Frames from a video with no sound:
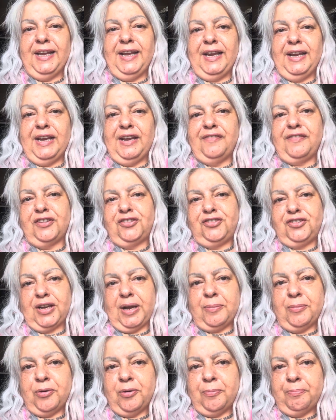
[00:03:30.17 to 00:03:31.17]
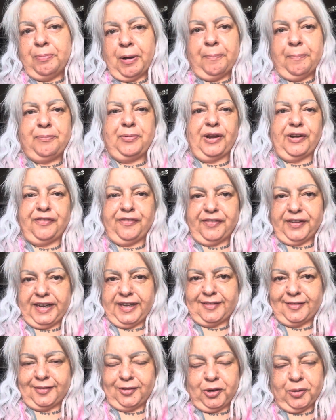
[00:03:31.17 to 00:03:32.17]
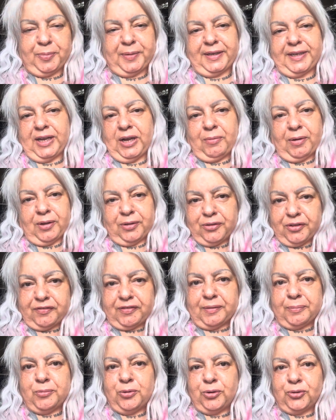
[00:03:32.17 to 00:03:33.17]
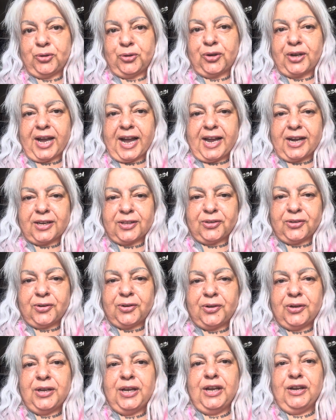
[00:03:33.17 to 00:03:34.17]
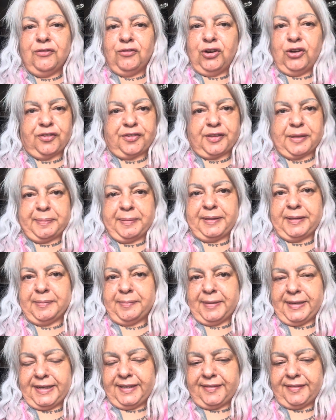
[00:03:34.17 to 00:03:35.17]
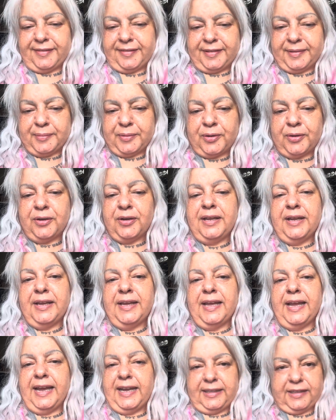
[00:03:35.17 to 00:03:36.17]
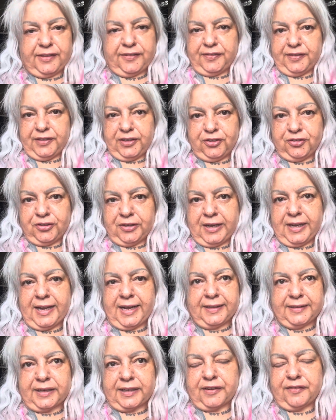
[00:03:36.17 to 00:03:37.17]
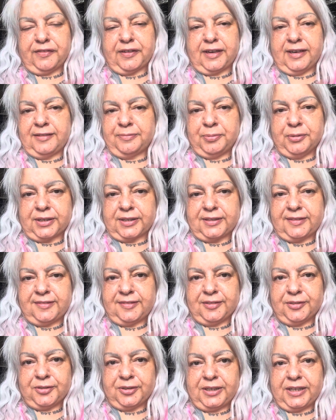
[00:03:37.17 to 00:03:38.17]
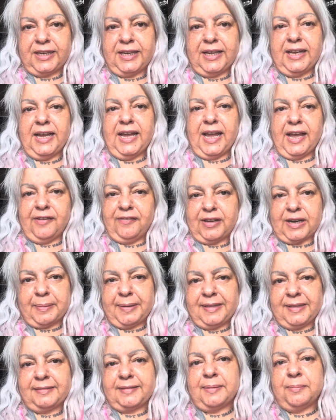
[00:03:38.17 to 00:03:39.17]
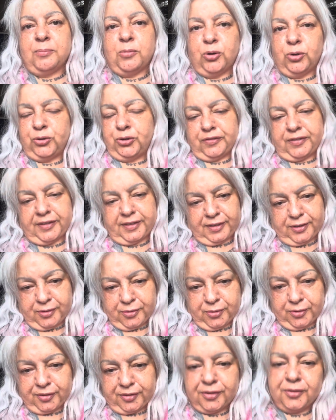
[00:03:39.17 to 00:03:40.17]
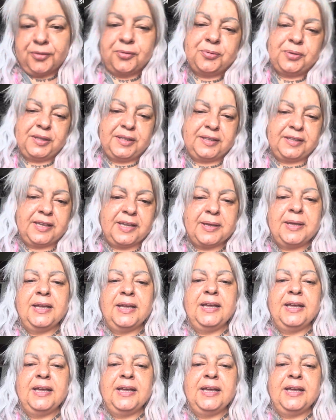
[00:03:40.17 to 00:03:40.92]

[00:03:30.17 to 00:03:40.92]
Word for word: le facciamo un po' più al fresco perché quando fa molto caldo voi lo sapete benissimo è difficile andare a fare le esplorazioni è veramente molto faticoso quindi